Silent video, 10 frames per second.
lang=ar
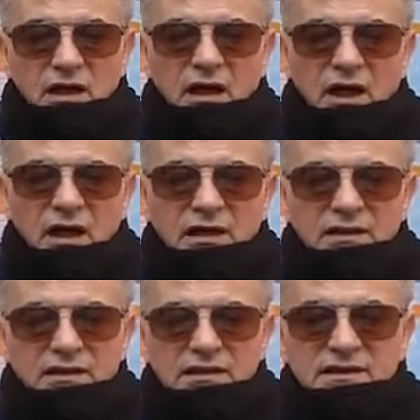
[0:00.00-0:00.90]
أي
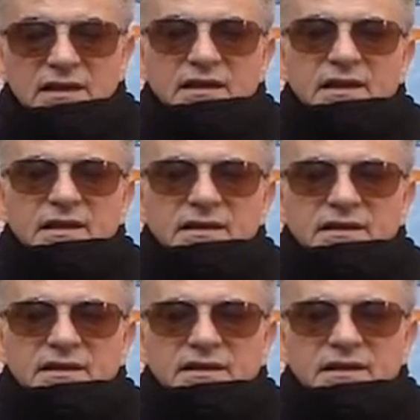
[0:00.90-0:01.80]
آه،
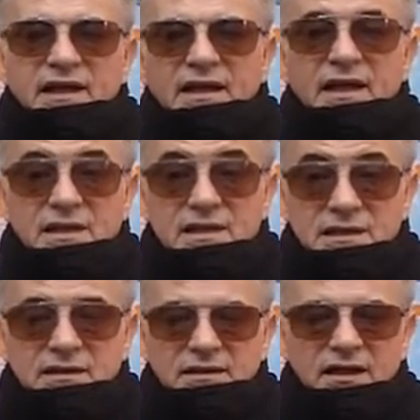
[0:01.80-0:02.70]
تناس
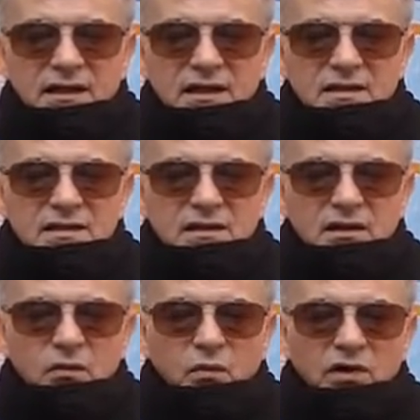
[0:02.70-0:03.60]
تناس
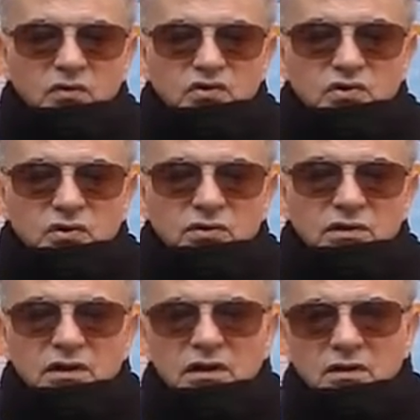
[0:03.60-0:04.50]
ورشكون
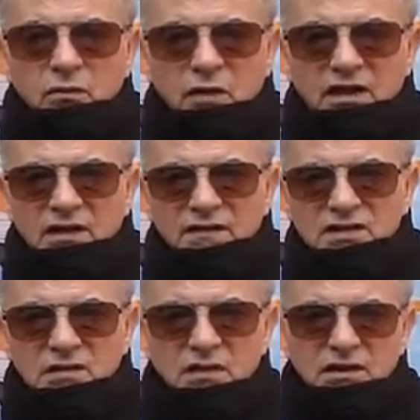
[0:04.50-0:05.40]
وهي في
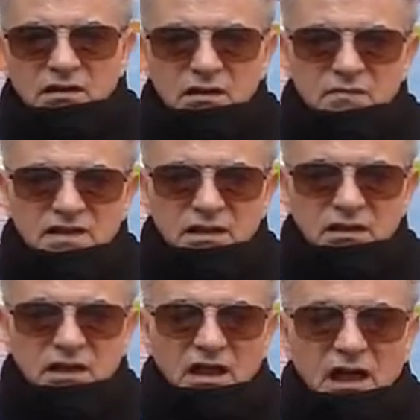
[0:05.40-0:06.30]
شمال تلمسان
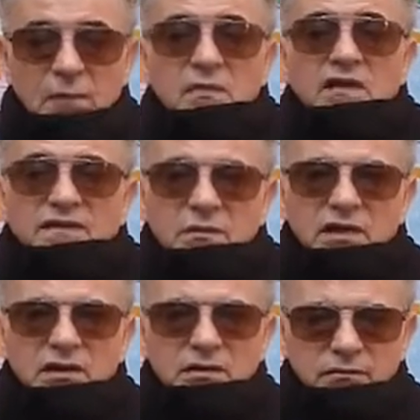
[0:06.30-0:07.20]
أما في
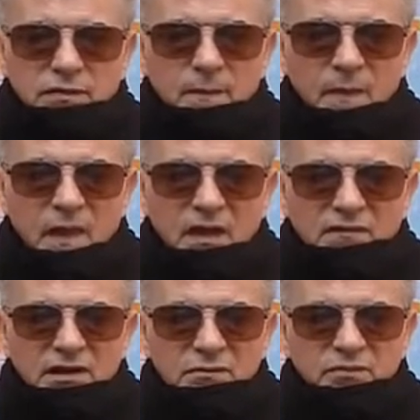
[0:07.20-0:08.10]
المغرب
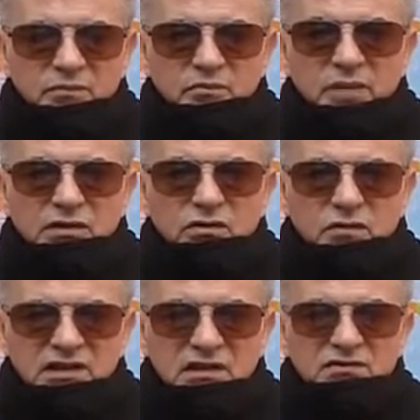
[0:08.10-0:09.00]
فقد بنوا
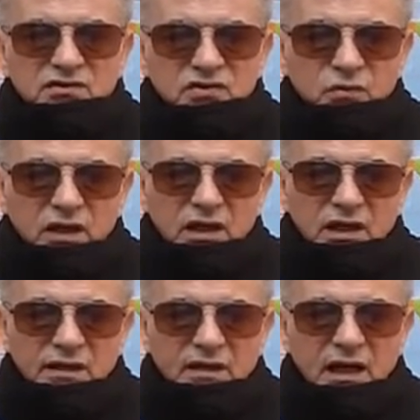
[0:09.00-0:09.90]
مدينة
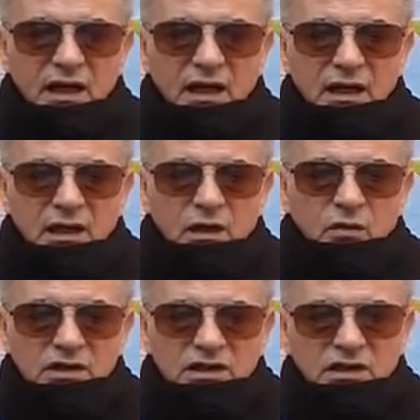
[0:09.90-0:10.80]
الصويرة
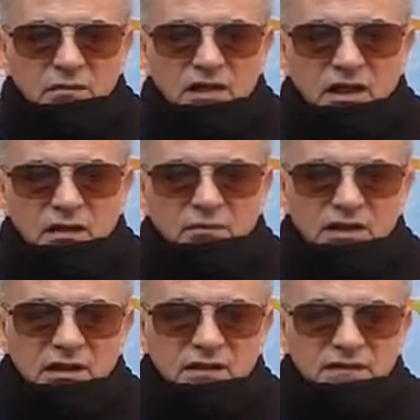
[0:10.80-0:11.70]
وهي كلمة
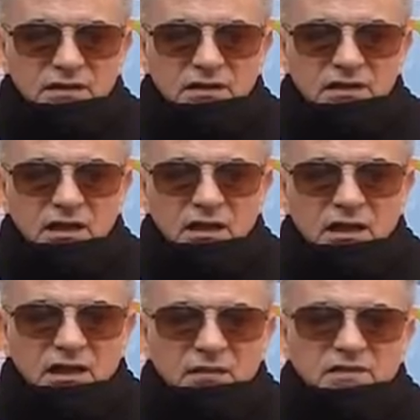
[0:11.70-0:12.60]
عربية فينيقية
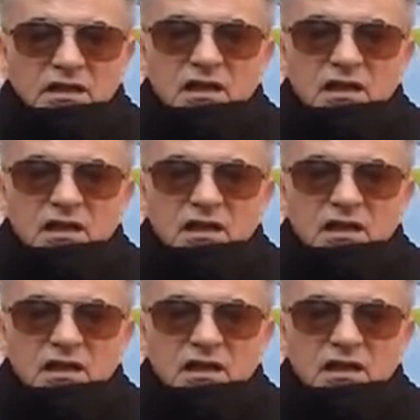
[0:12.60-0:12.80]
من